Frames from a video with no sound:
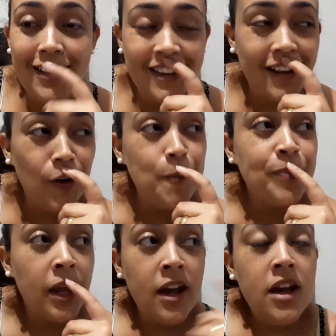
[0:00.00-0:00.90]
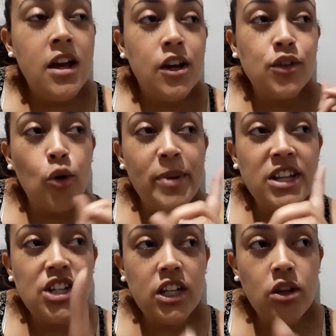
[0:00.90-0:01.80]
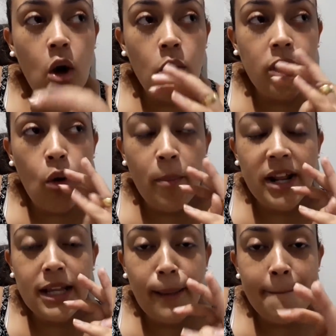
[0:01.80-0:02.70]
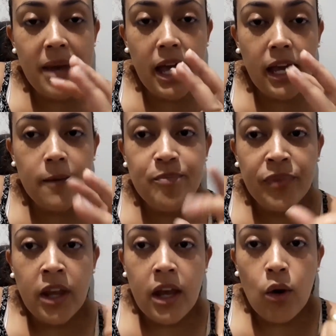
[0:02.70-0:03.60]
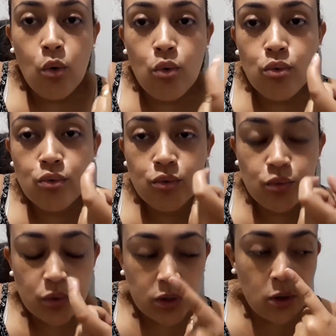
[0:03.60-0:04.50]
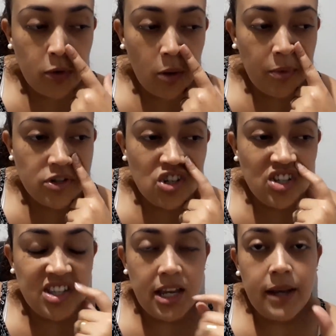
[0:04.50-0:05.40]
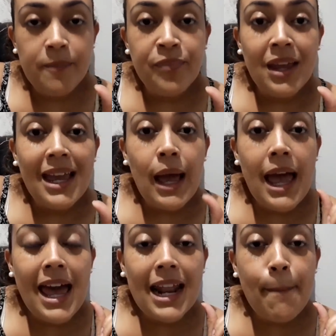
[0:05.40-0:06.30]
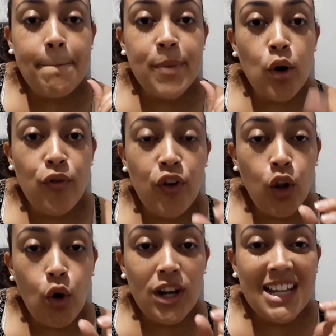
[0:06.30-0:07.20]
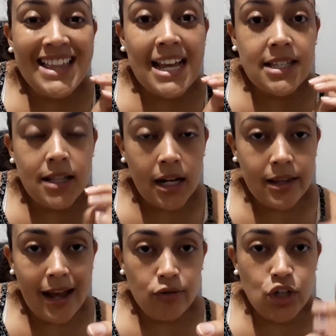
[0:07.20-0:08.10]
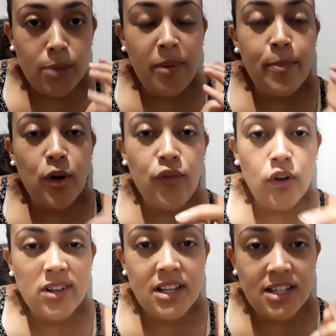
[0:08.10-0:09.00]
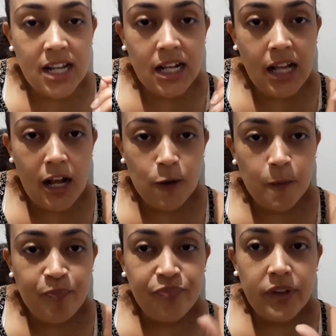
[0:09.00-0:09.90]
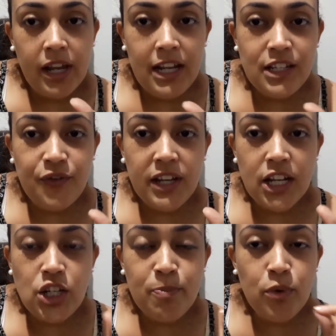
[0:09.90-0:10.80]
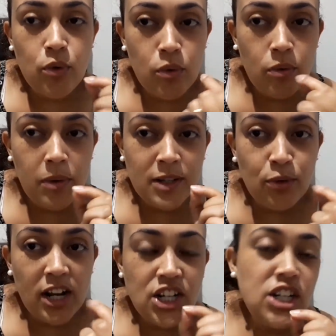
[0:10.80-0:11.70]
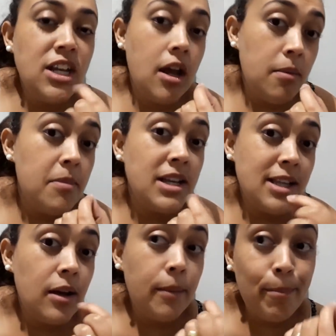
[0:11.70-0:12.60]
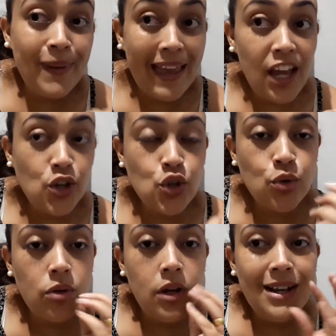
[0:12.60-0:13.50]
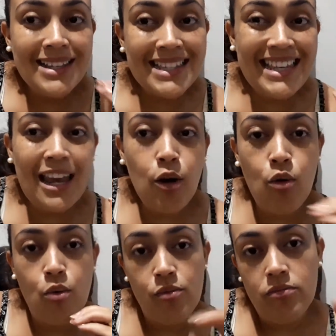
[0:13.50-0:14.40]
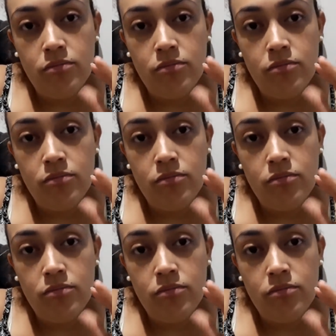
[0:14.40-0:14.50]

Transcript: então, eu só comprei xilitol e comprei também uns. Como é que eu posso dizer? Era provolone desidratado, chama provolone desidratado. Eles ficam tipo umas bolachinhas, mas é queijo seco.